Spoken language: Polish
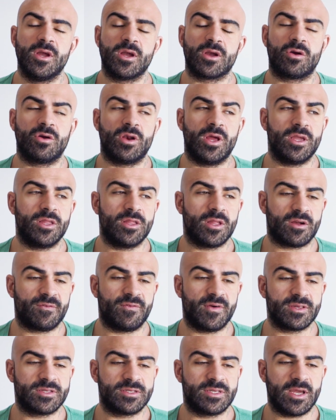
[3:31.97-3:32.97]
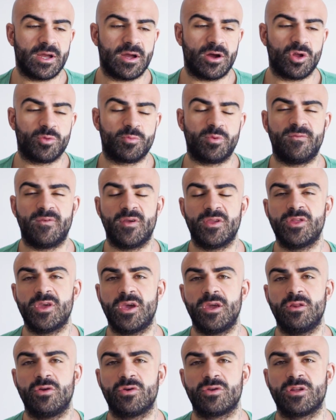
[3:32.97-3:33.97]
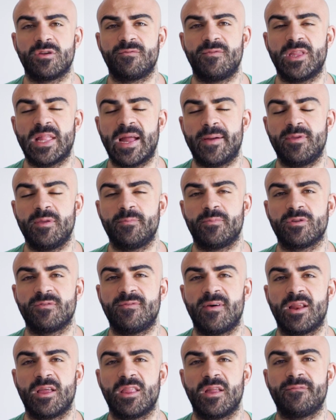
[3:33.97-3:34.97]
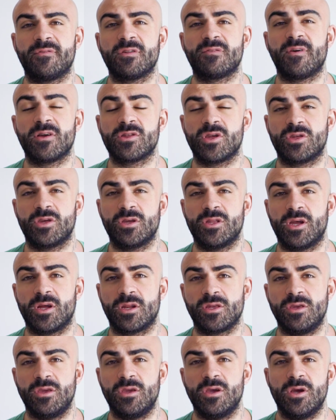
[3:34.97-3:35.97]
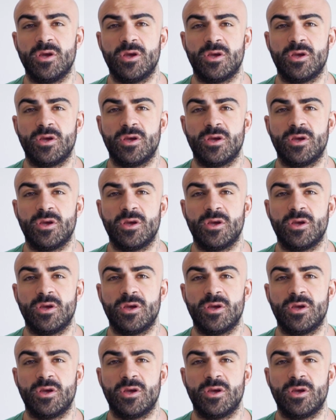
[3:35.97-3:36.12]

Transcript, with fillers: Kolejna kwestia, odpowiednia ilość tych witamin pozwala nam wytwarzać energii.